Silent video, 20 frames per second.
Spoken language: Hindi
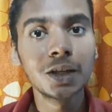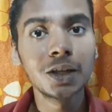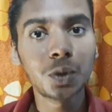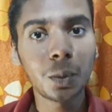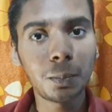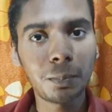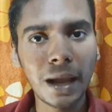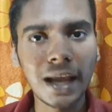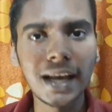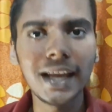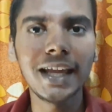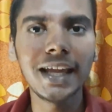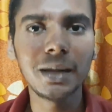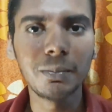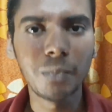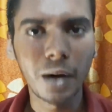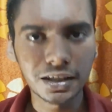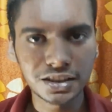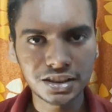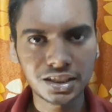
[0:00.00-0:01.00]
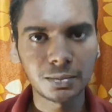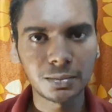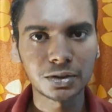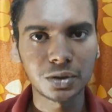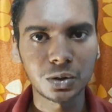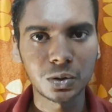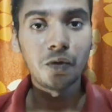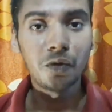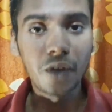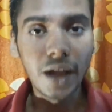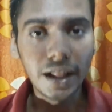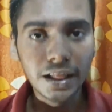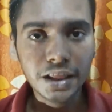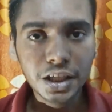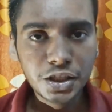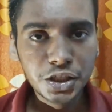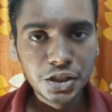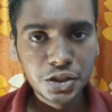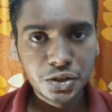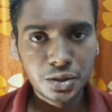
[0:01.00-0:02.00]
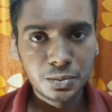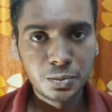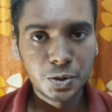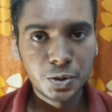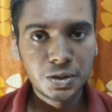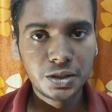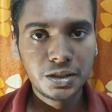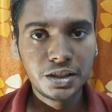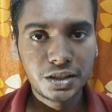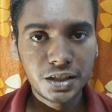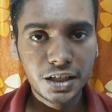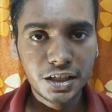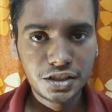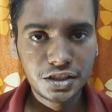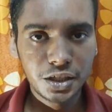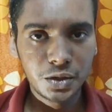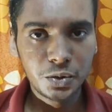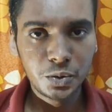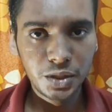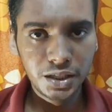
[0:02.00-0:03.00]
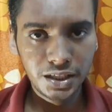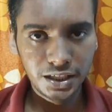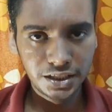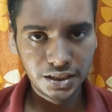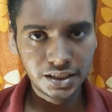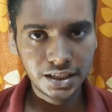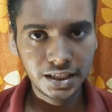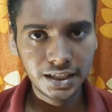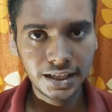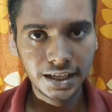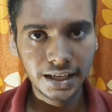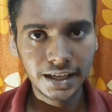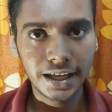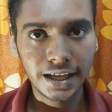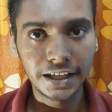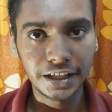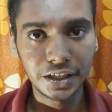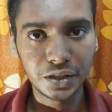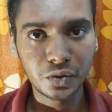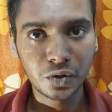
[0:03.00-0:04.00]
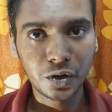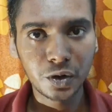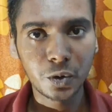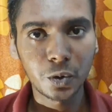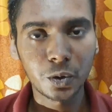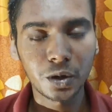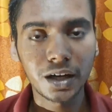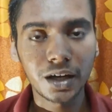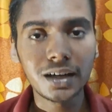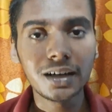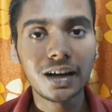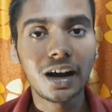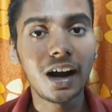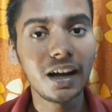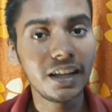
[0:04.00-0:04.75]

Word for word: तो पहले एक बात समझ लो वेल्थ डिस्ट्रीब्यूशन इतना जरूरी इसीलिए है इक्वल होना